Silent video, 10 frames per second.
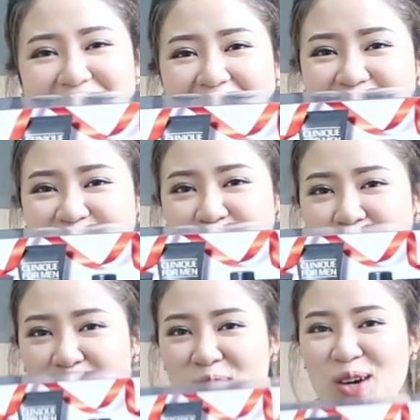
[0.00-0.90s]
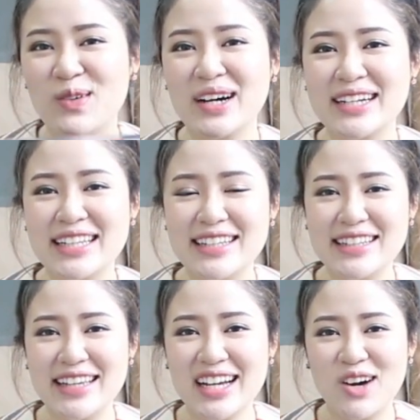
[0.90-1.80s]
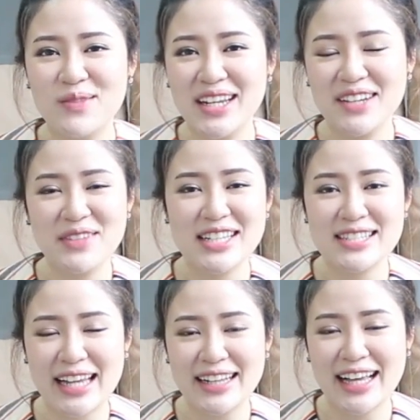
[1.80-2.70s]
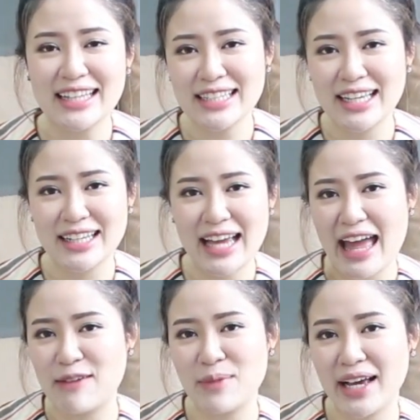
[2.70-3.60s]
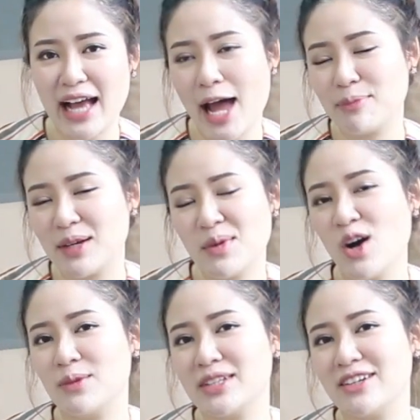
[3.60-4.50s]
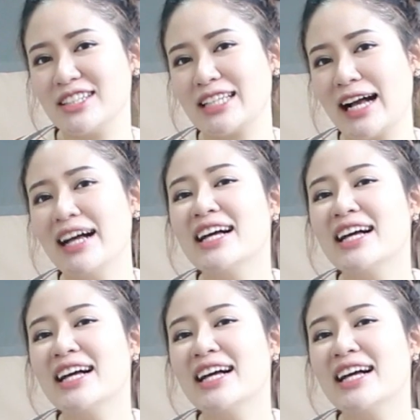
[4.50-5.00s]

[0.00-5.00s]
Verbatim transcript: อย่างที่บอกว่าคลินิกเขาไม่ได้มีเซตแค่สกินแคร์เมคอัพน้ำหอมเดียวนะจ๊ะ